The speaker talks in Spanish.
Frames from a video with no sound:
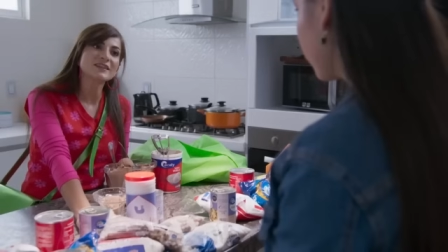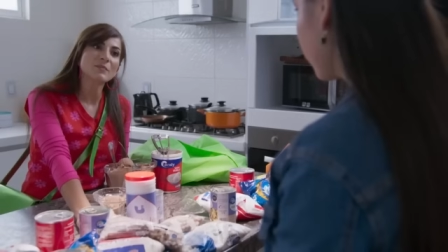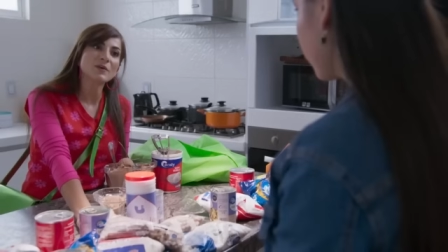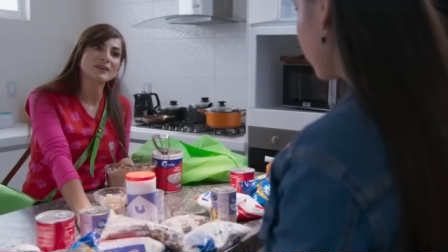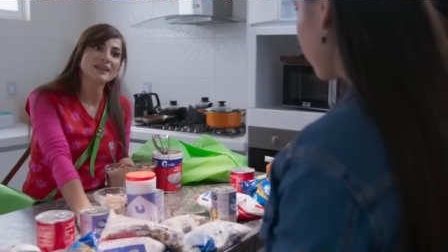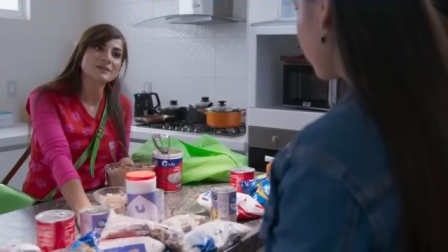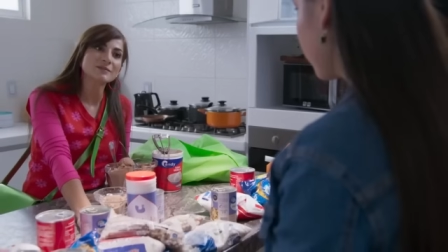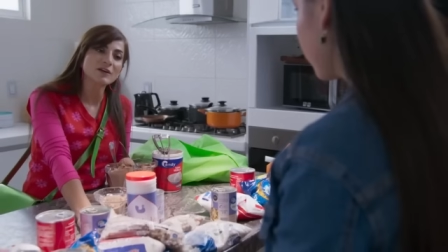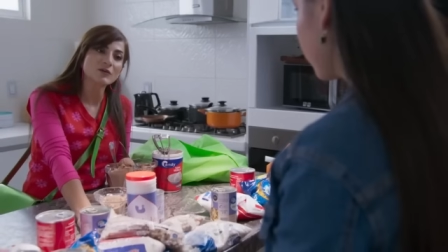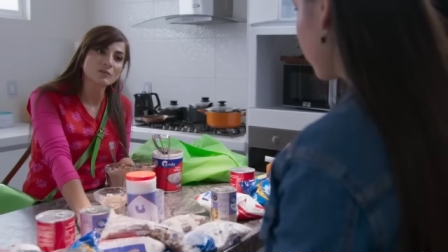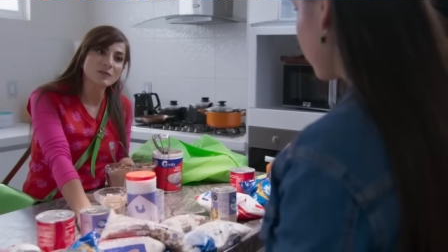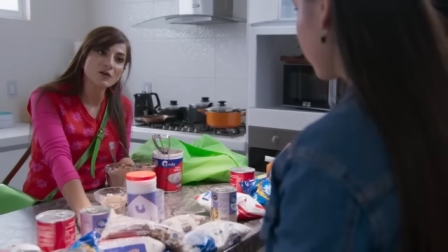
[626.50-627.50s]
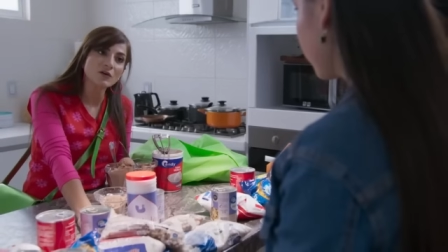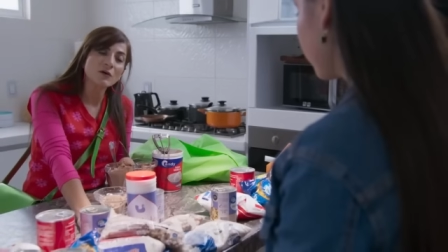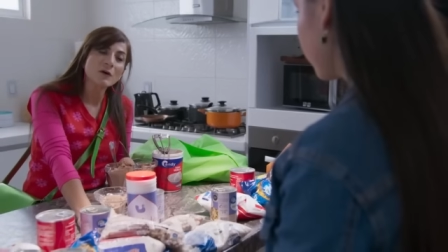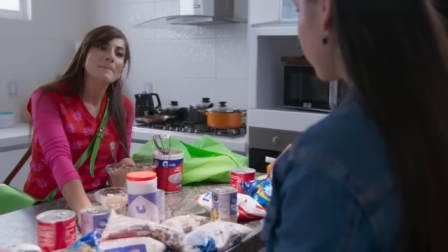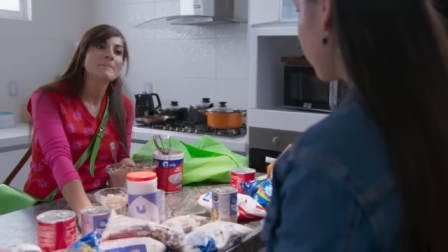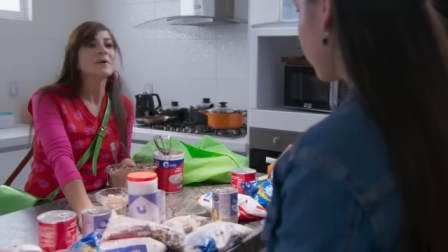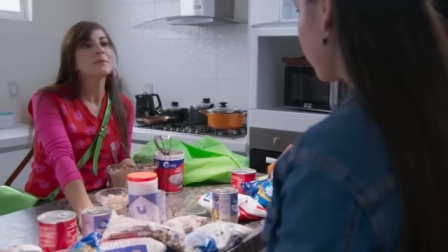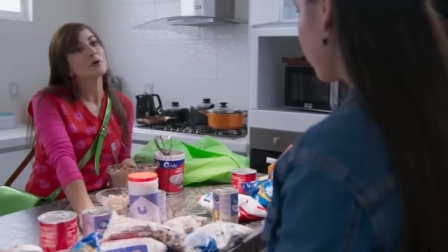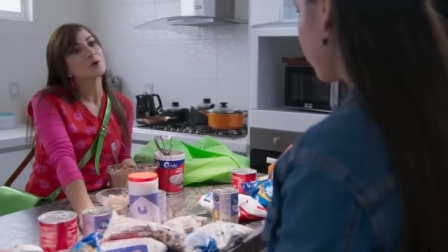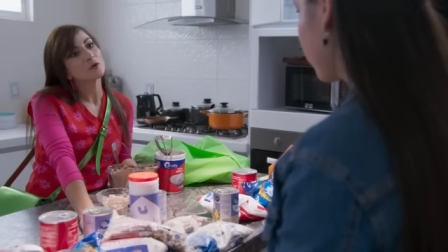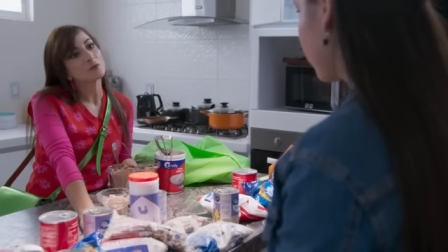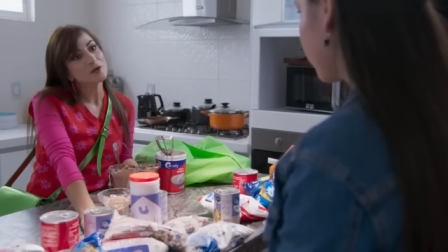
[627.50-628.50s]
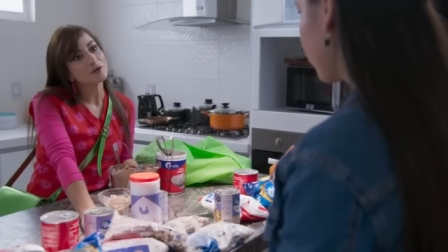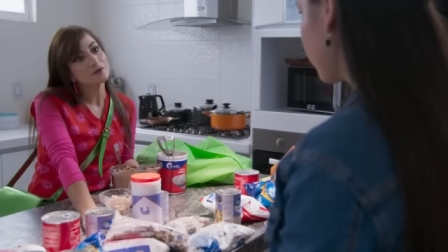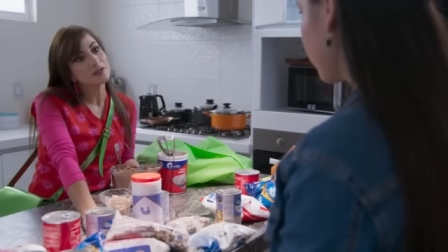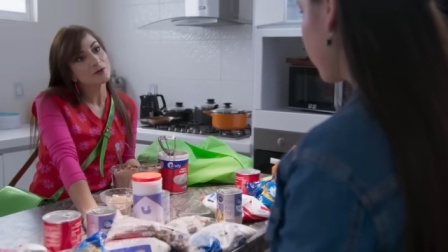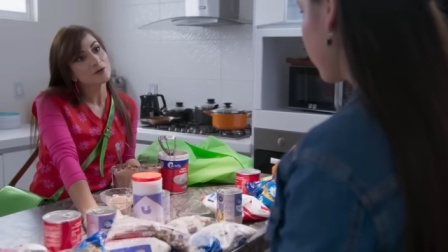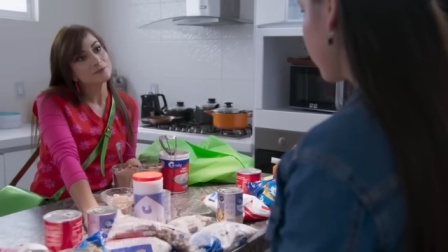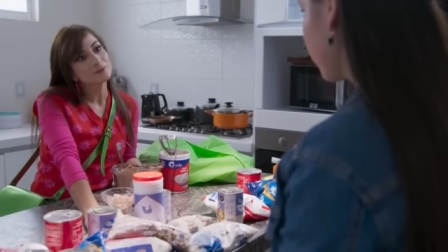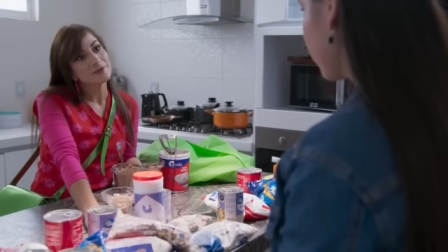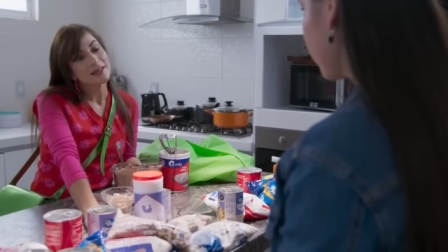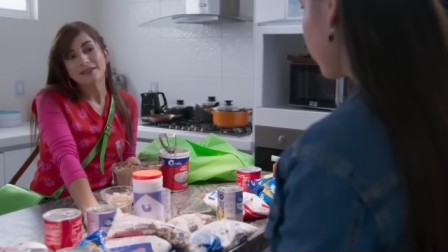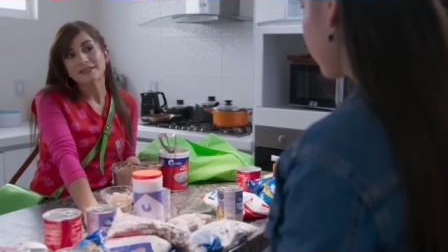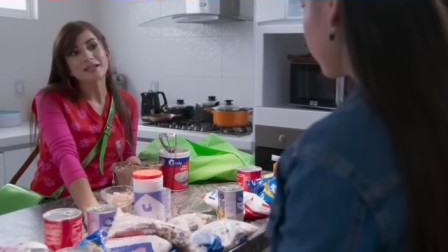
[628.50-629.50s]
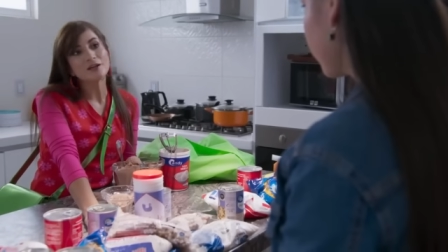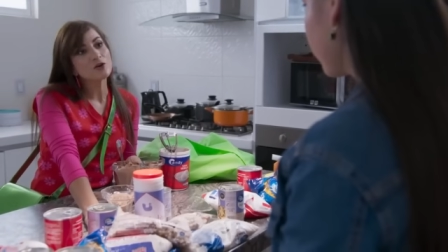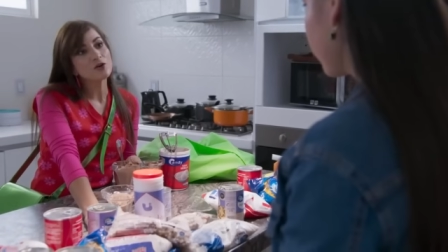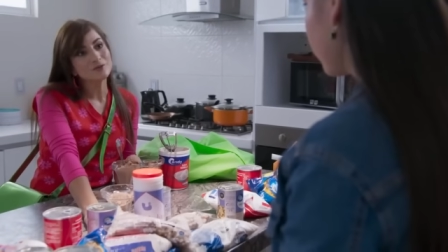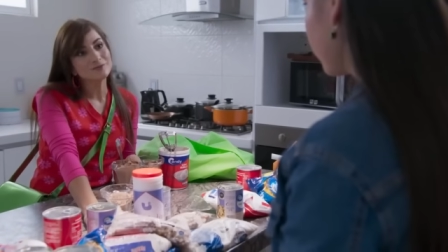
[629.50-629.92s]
te portas bien conmigo, me porto bien contigo. Si no, no.